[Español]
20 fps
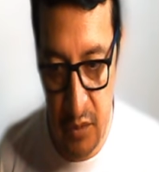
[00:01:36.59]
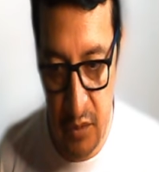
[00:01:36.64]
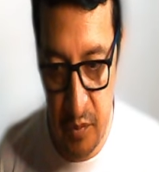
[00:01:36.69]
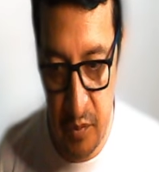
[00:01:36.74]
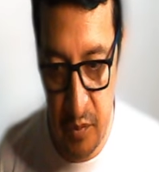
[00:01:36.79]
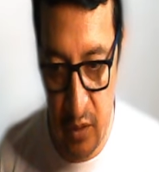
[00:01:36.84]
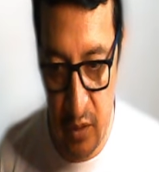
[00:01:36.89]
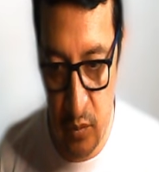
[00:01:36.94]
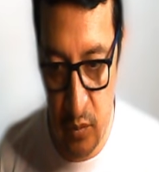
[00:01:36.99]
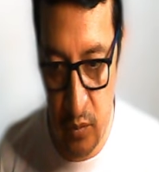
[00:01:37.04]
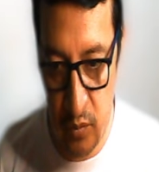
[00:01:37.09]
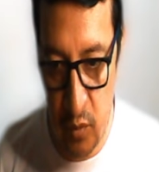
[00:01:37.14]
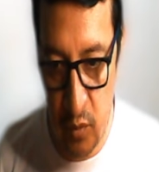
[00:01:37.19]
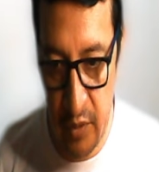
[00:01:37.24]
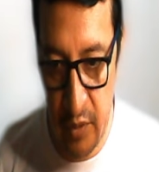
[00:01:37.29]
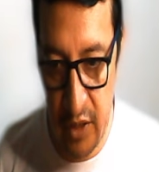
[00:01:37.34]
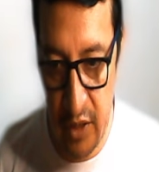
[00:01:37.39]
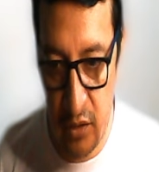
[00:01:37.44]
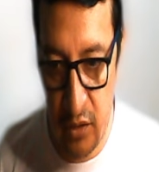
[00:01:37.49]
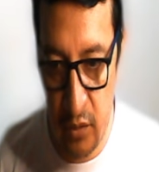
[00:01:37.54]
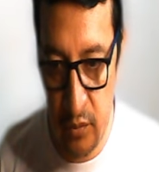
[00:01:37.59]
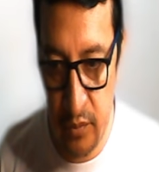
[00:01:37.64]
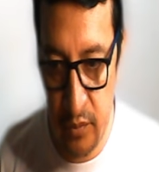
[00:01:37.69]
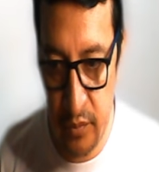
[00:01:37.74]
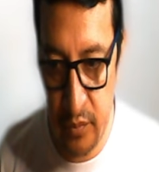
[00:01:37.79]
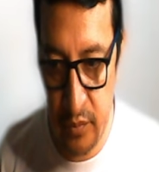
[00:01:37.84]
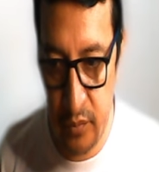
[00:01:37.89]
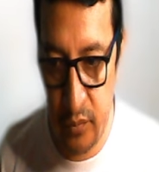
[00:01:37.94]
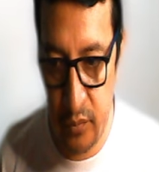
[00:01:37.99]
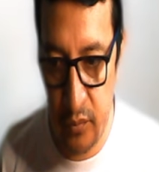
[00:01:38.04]
para un momento,
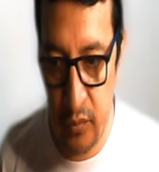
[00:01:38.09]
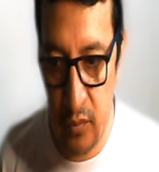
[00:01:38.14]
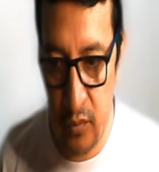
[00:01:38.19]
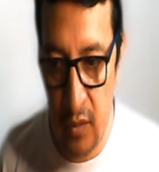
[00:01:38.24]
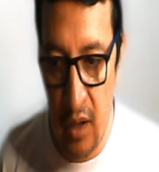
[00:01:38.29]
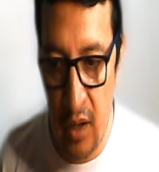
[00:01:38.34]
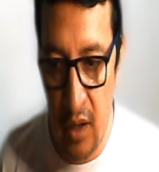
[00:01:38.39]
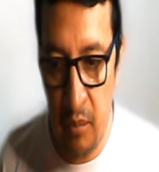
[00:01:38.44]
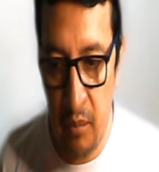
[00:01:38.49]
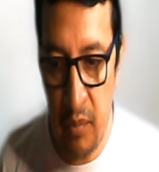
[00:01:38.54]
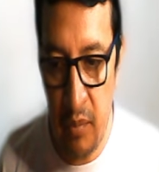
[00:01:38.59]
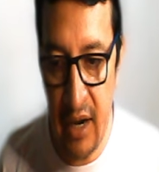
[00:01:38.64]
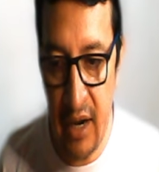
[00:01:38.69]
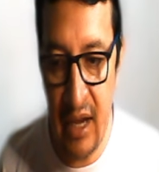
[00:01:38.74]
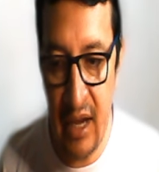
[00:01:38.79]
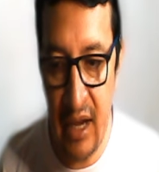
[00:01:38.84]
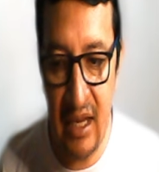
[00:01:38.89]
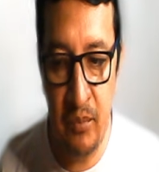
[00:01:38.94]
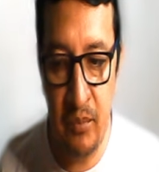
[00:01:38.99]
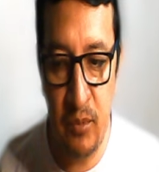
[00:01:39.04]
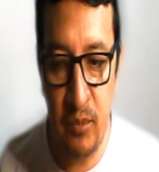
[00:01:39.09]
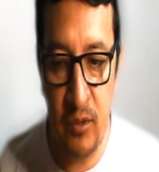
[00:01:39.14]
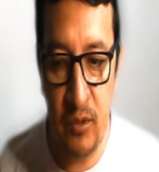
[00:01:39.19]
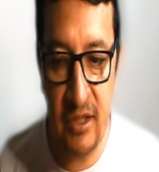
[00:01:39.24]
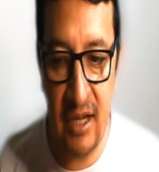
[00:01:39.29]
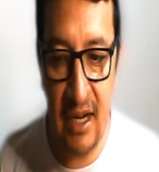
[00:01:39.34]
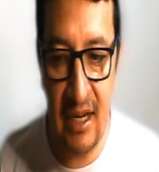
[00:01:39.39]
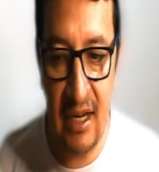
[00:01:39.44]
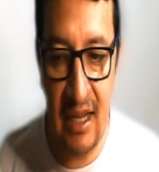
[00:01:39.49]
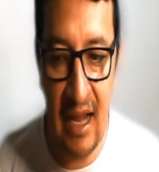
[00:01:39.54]
para
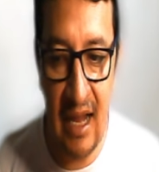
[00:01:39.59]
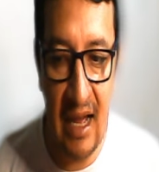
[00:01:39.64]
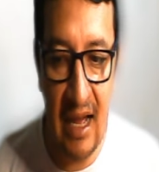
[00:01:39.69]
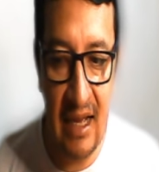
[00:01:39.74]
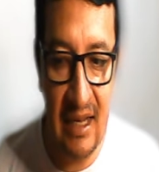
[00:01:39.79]
impulsar la